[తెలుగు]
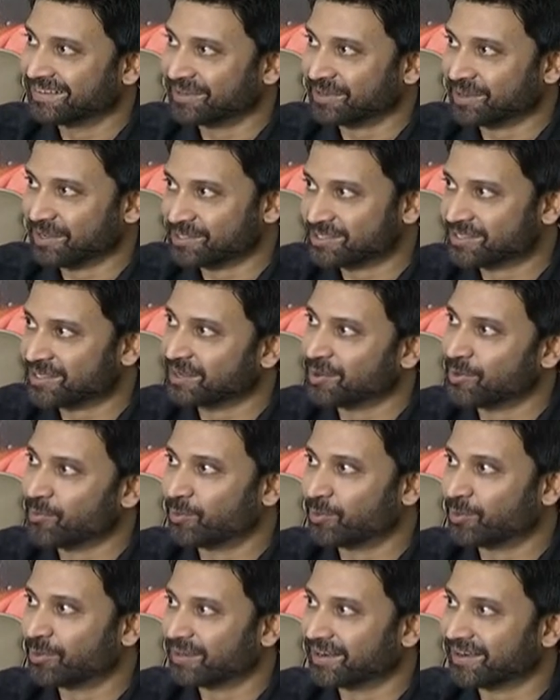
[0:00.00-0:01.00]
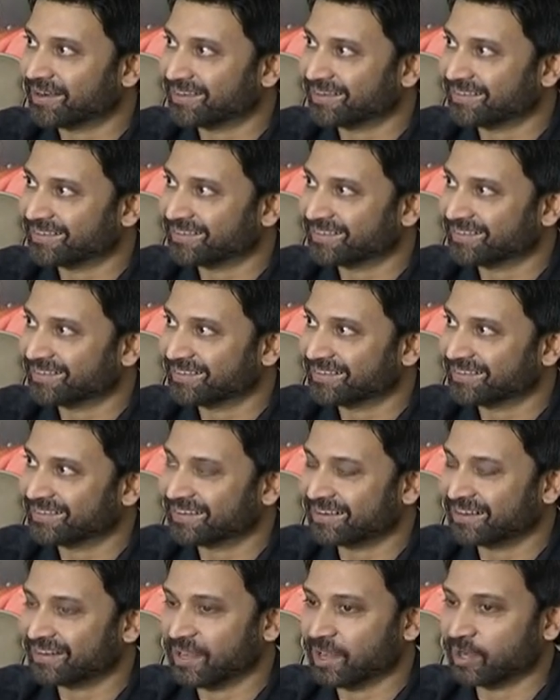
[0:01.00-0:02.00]
ఖచ్చితంగా ఒప్పుకుంటానండి
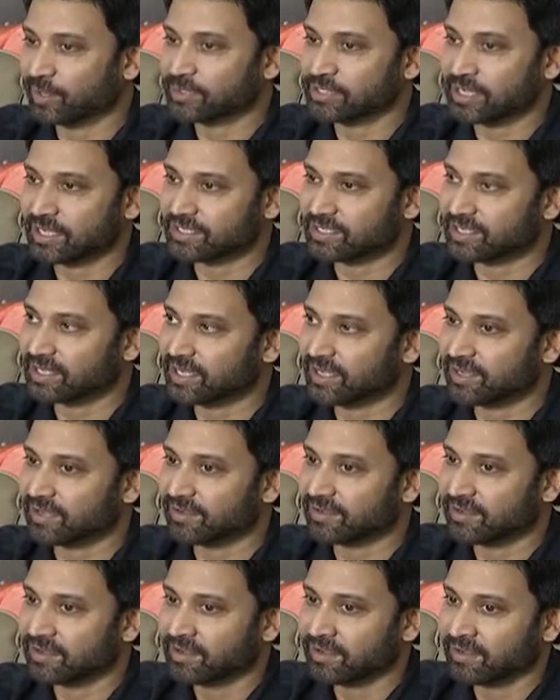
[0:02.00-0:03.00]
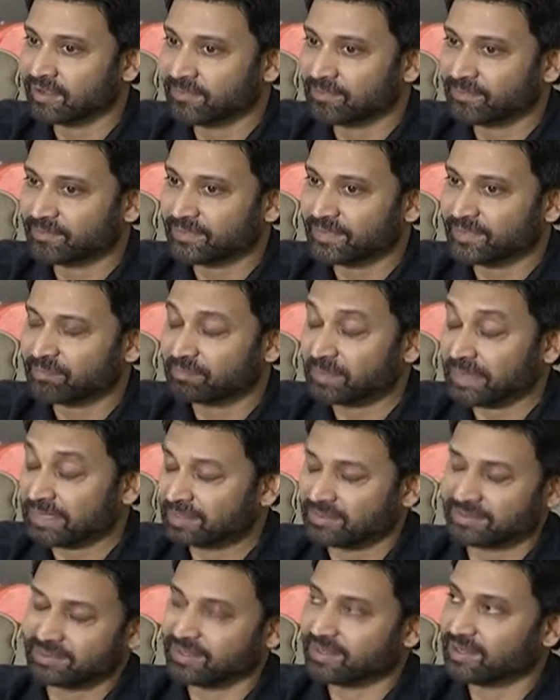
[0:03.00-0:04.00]
ఎందుకంటే నాకు సహజంగా
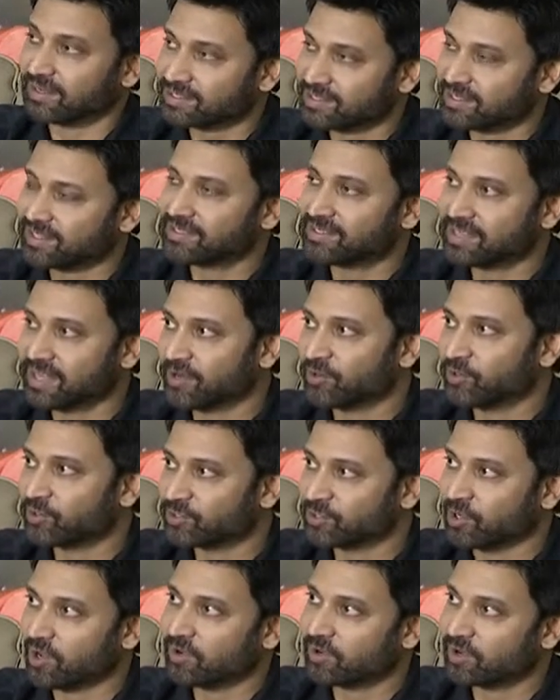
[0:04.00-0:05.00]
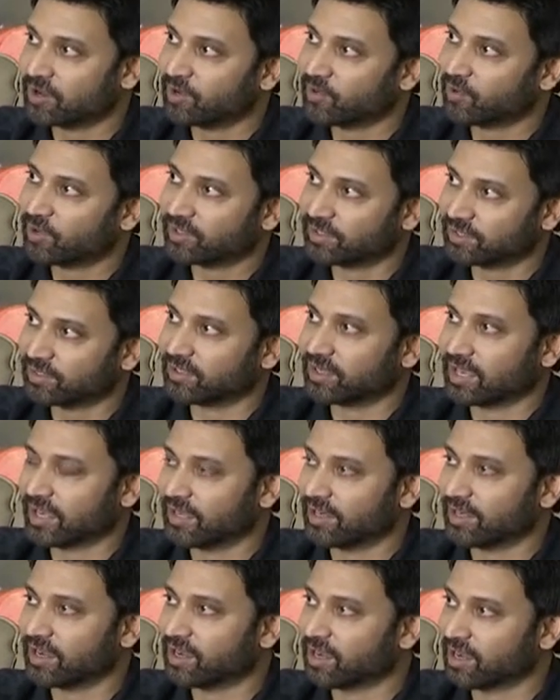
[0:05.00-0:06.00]
పెద్ద నచ్చని జా జాన్రలో
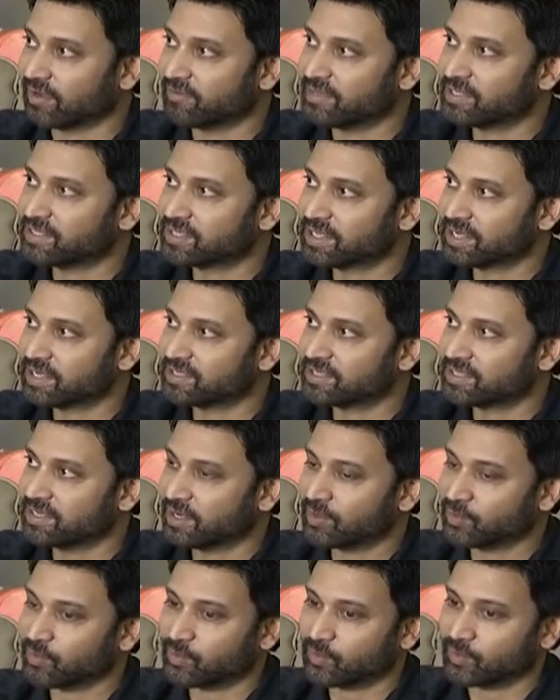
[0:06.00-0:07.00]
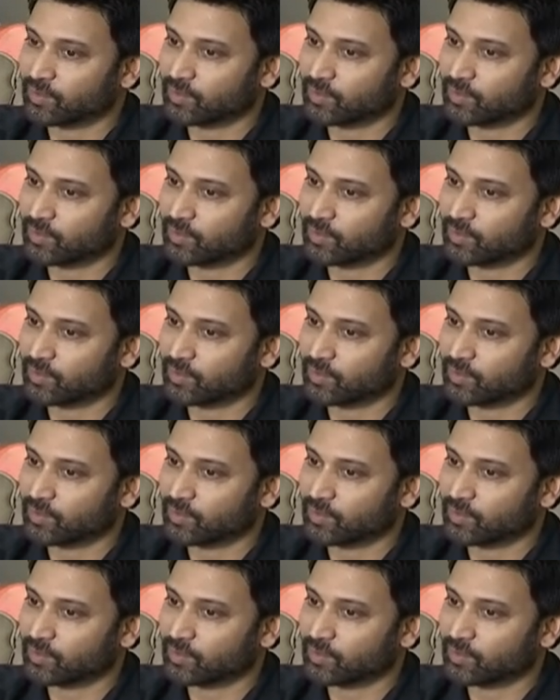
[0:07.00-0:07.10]
ఇలా కన్విన్స్ చేసి నన్ను